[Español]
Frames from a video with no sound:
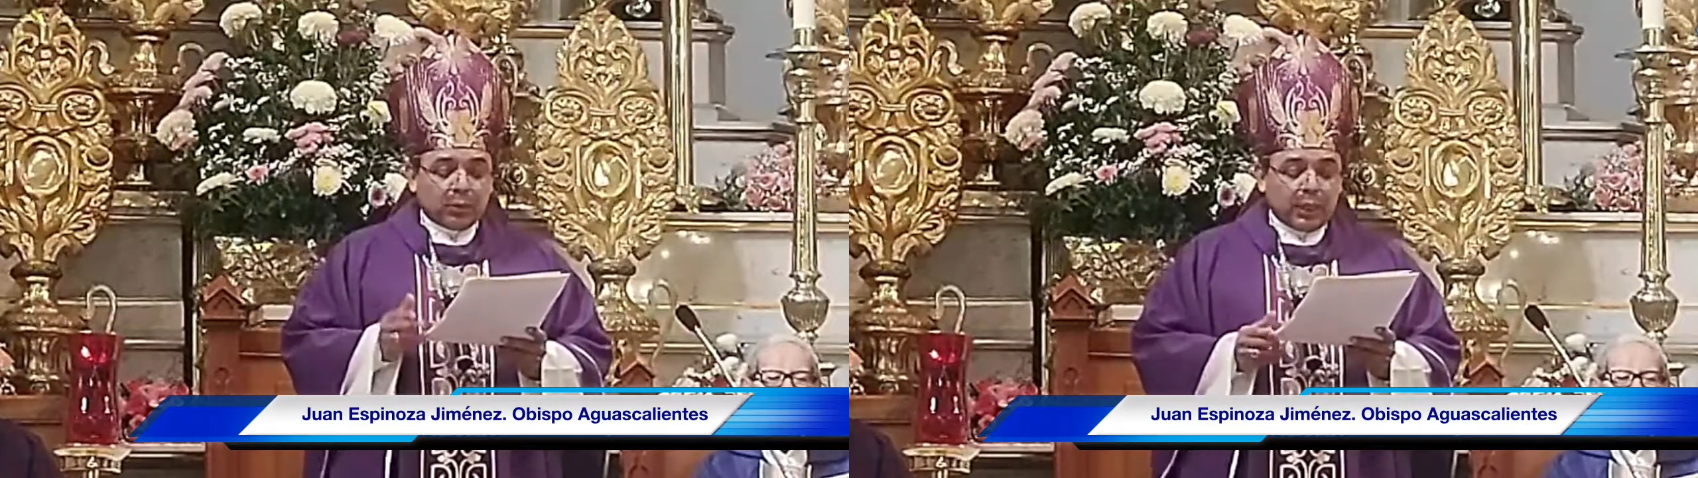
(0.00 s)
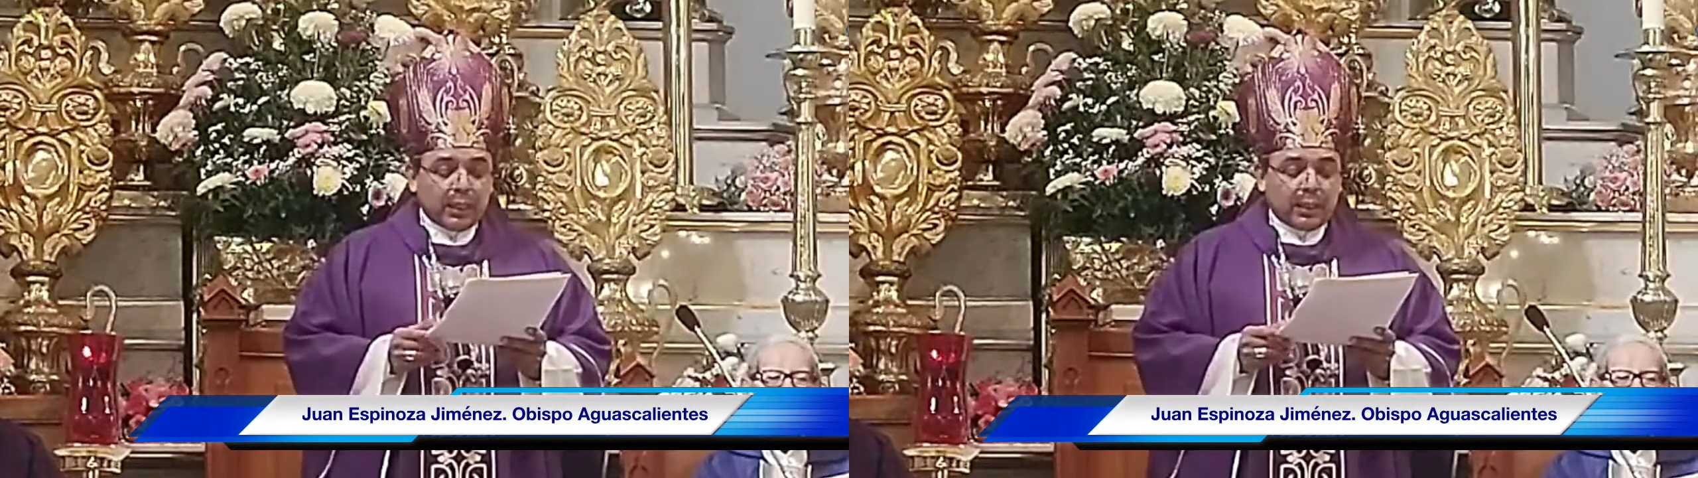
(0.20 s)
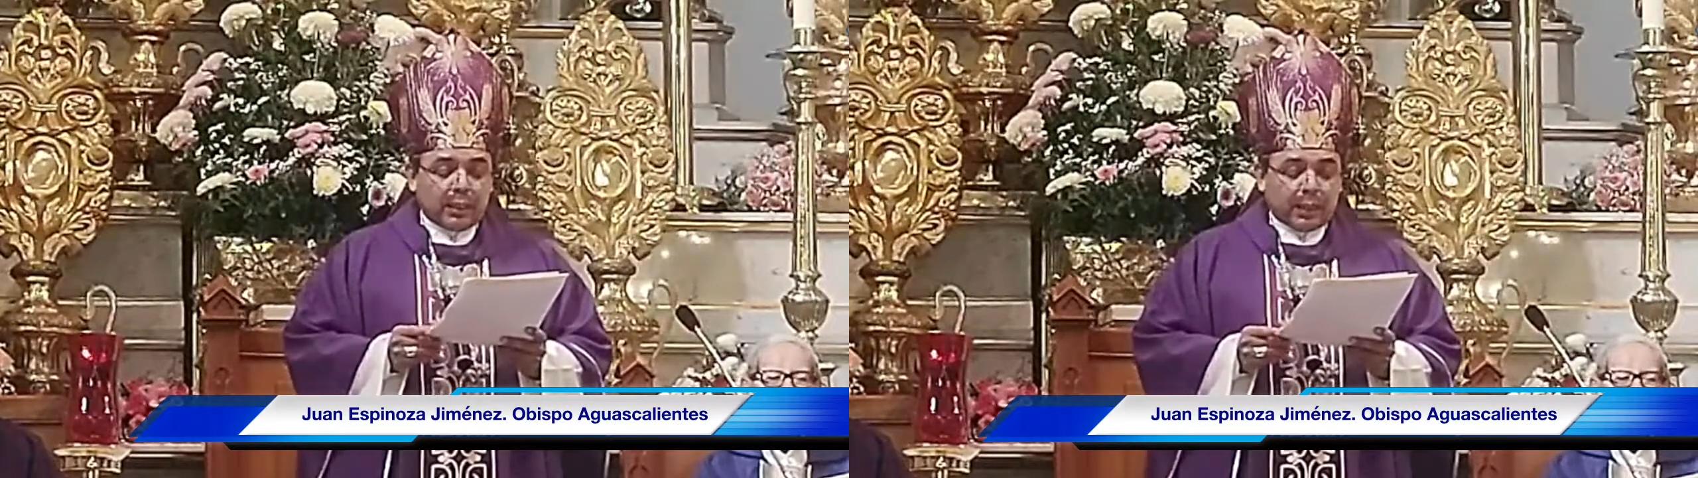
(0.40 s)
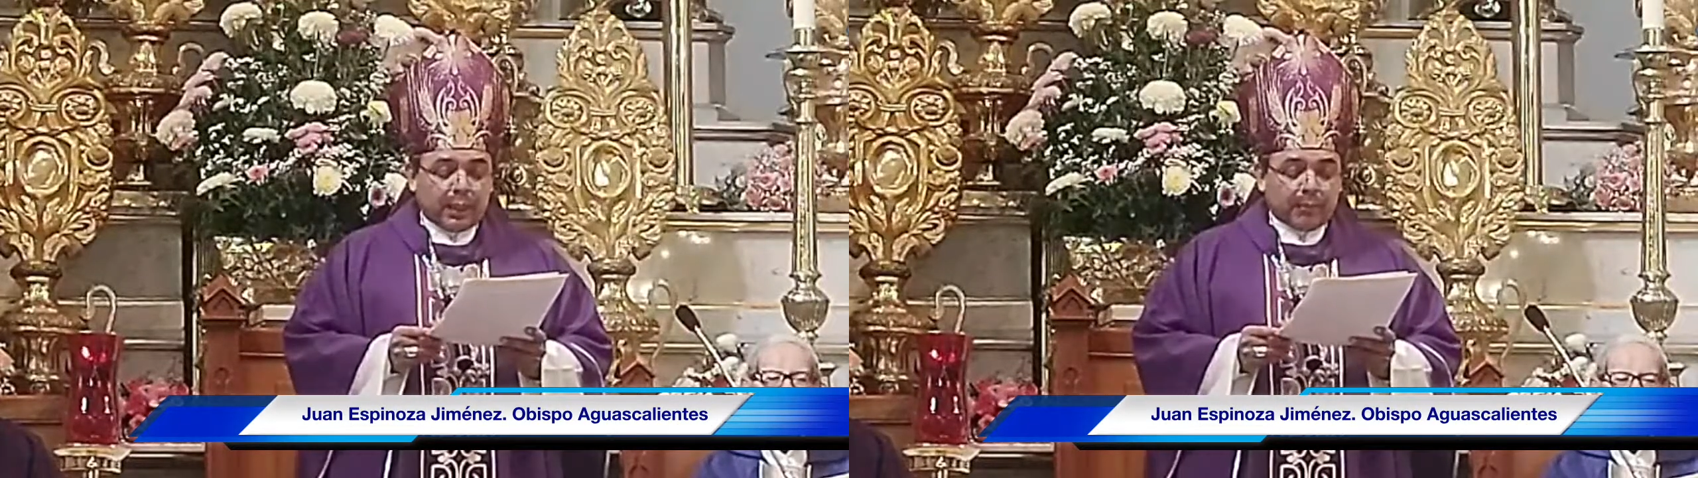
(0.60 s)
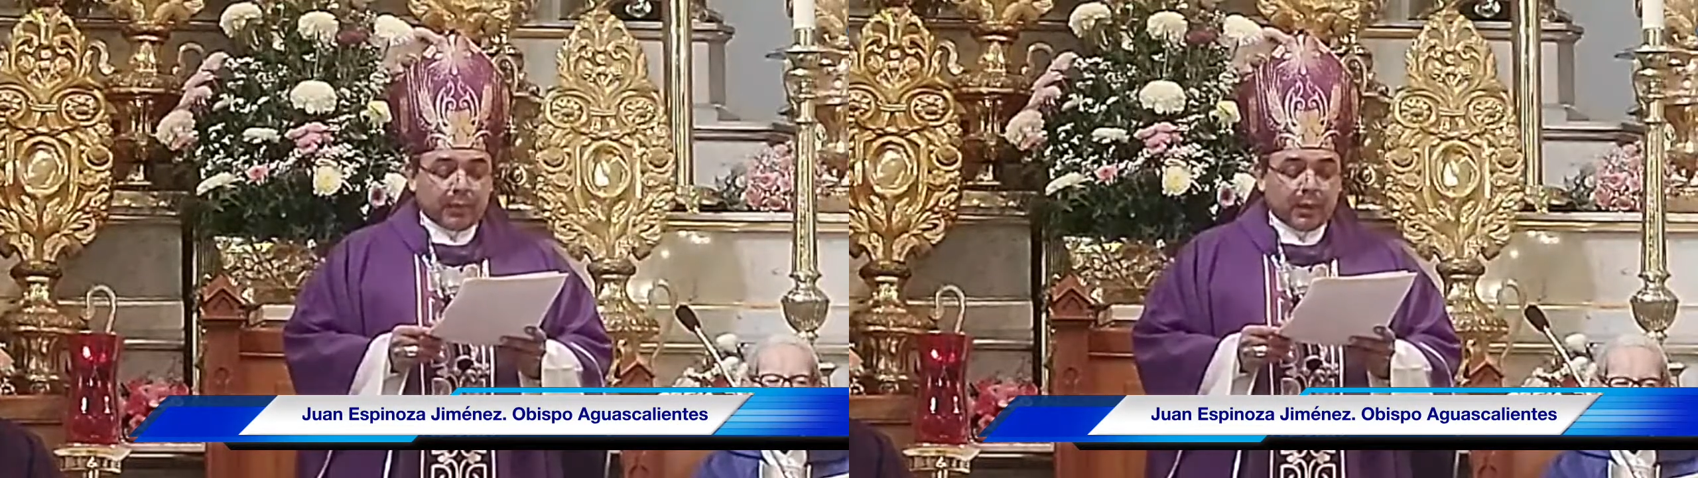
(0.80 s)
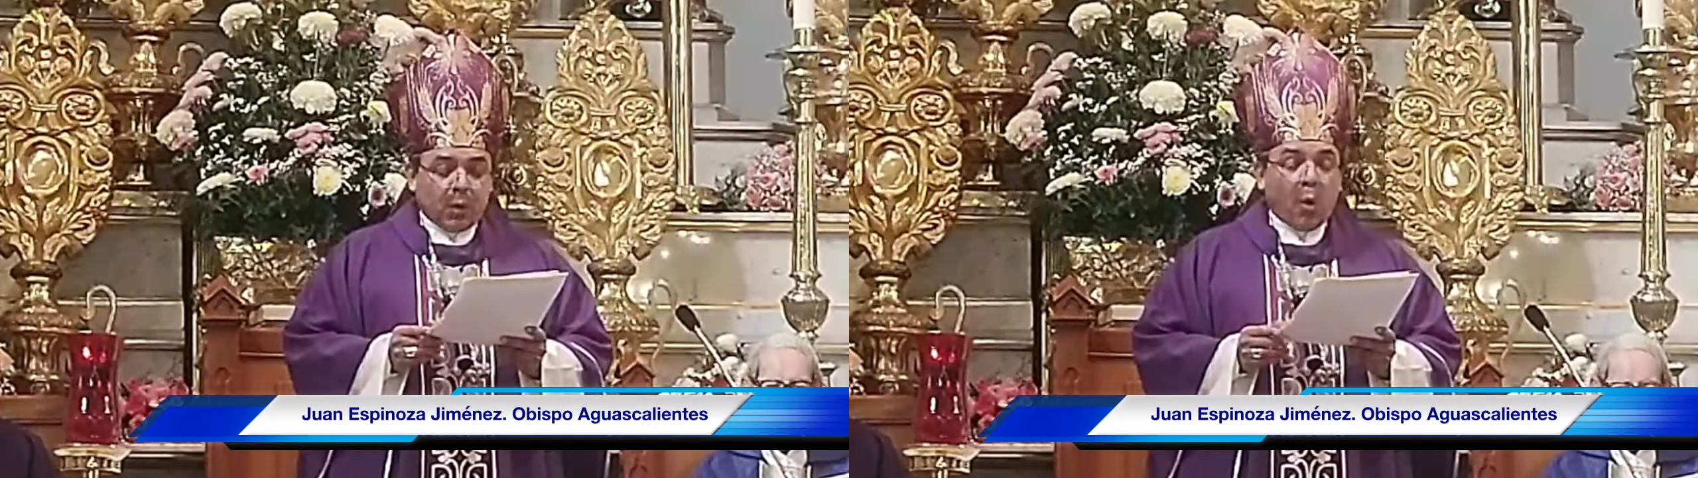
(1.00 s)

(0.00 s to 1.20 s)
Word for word: ética